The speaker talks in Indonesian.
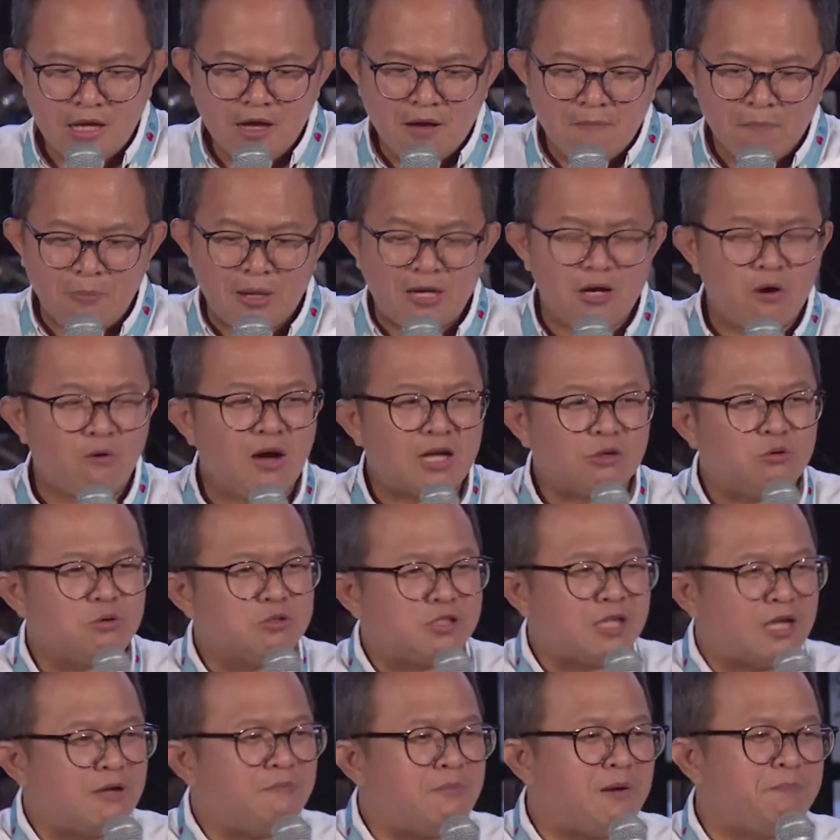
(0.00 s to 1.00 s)
Pada waktu
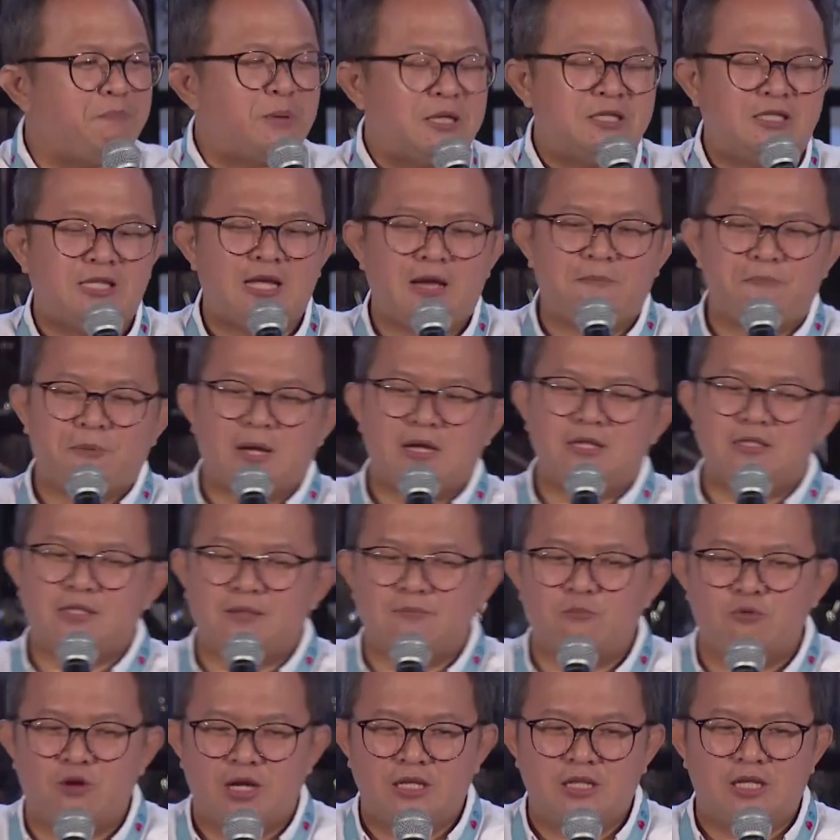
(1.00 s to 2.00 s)
saya mempersiapkan
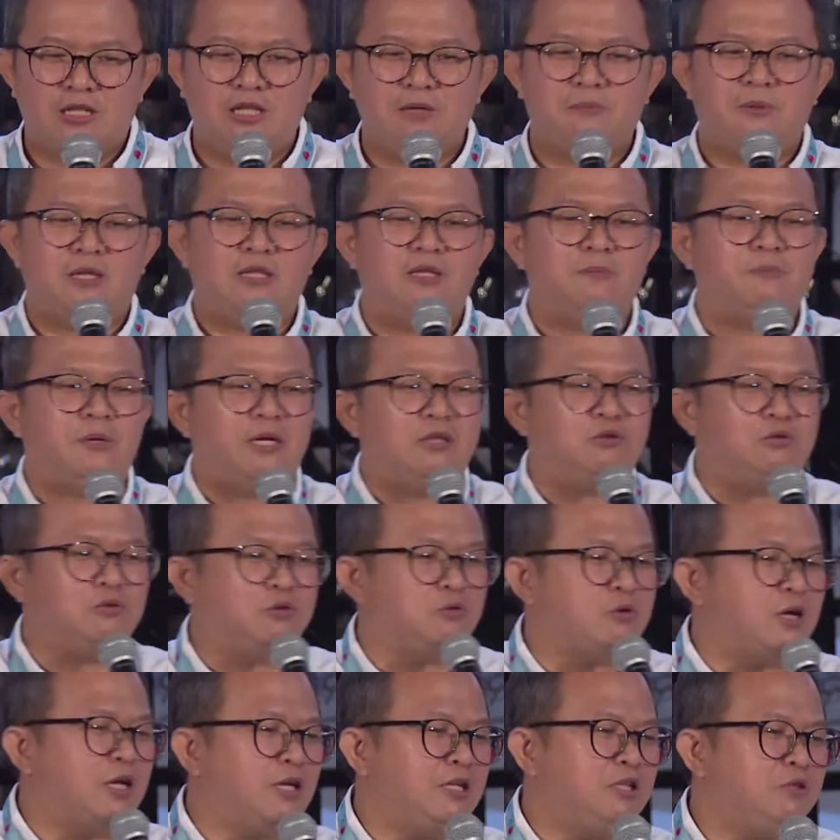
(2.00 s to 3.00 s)
semuanya, tiba-tiba itu
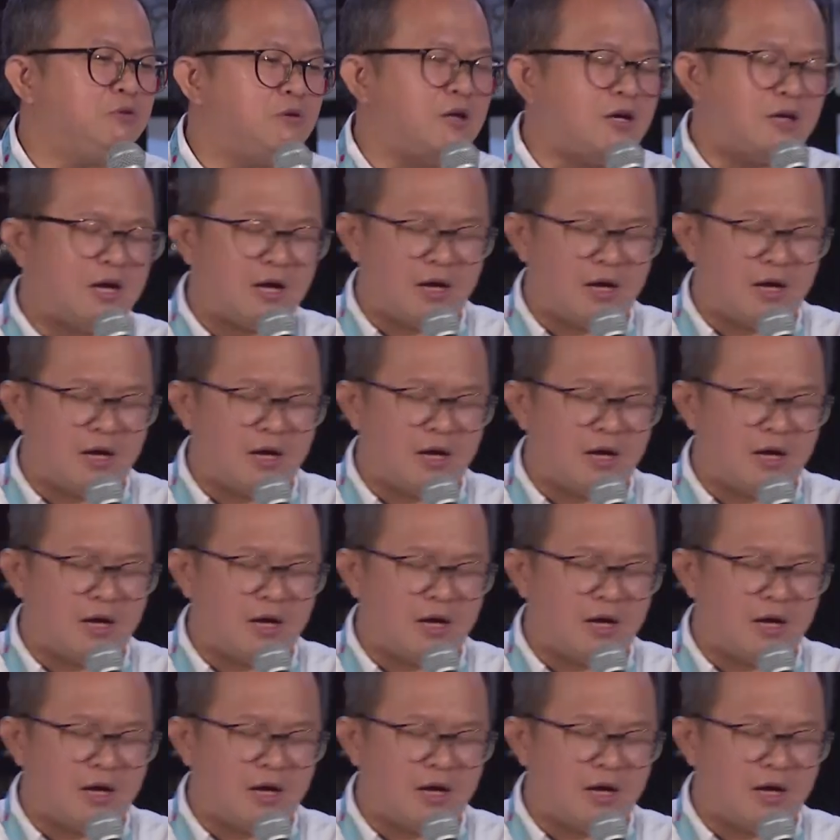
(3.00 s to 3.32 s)
Tuhan itu